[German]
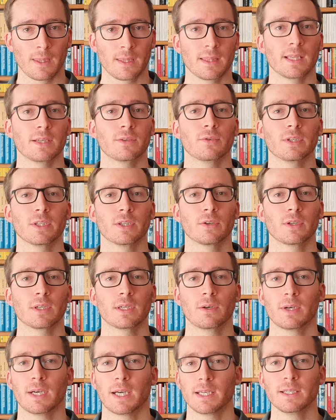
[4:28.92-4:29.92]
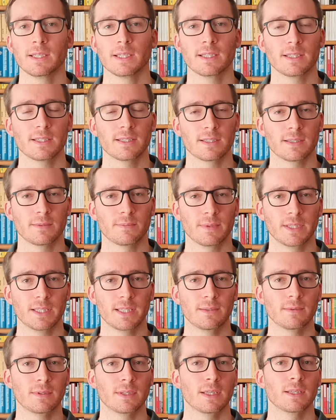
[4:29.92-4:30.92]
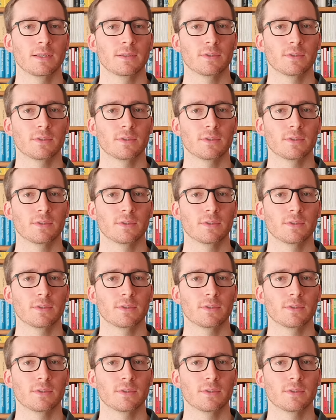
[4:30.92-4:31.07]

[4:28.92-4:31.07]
Natürlich können auch andere Disziplinen